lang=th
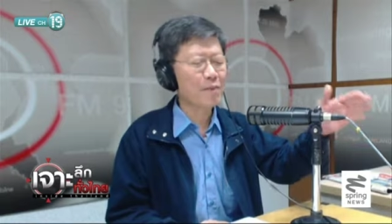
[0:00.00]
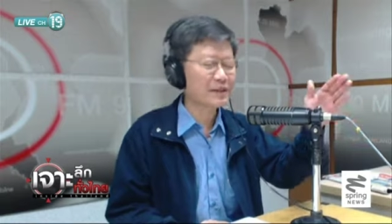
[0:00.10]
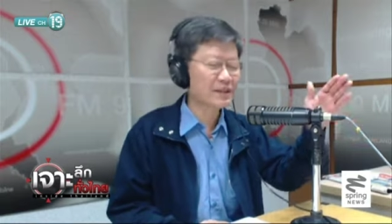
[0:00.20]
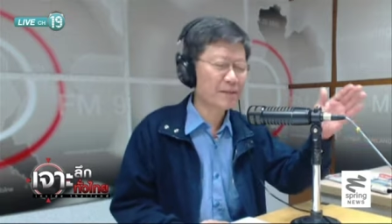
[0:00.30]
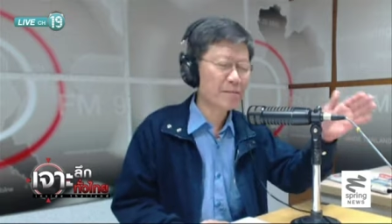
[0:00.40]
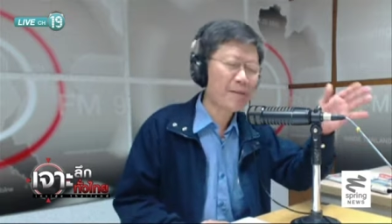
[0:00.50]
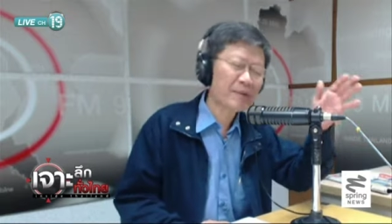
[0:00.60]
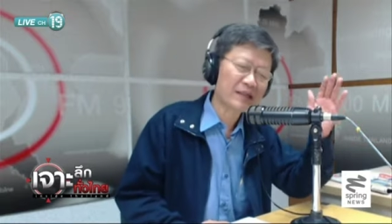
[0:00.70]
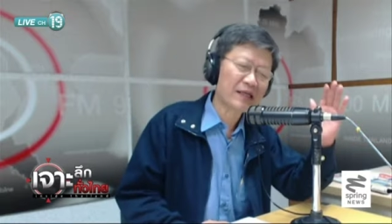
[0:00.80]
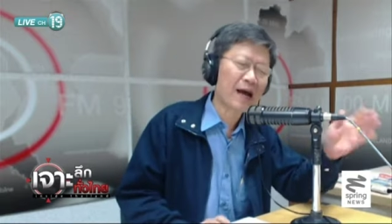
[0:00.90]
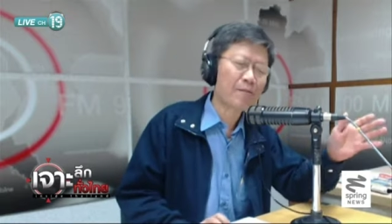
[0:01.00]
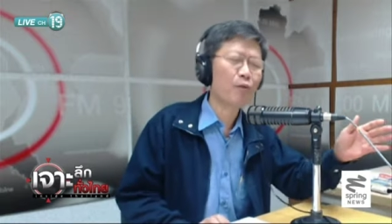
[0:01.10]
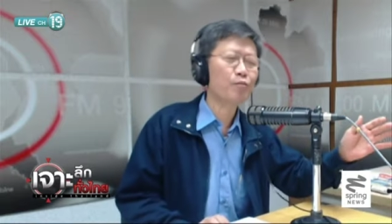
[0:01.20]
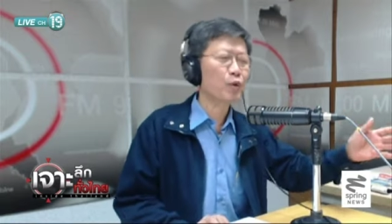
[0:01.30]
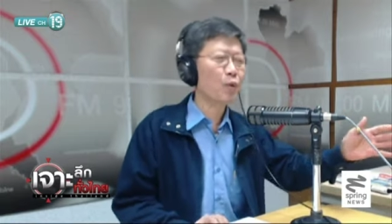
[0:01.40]
มกอล์ฟภาษีสปาภาษีอาบ
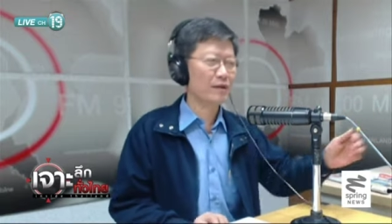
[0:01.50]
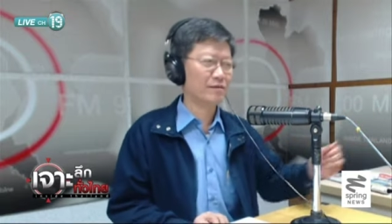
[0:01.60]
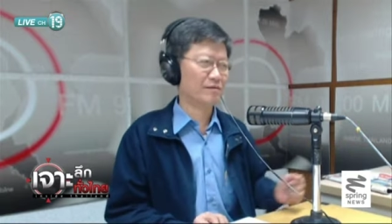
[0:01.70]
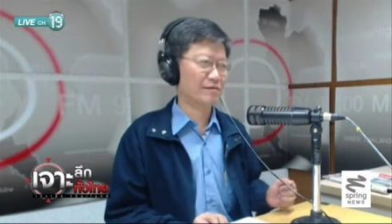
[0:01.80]
อบนวด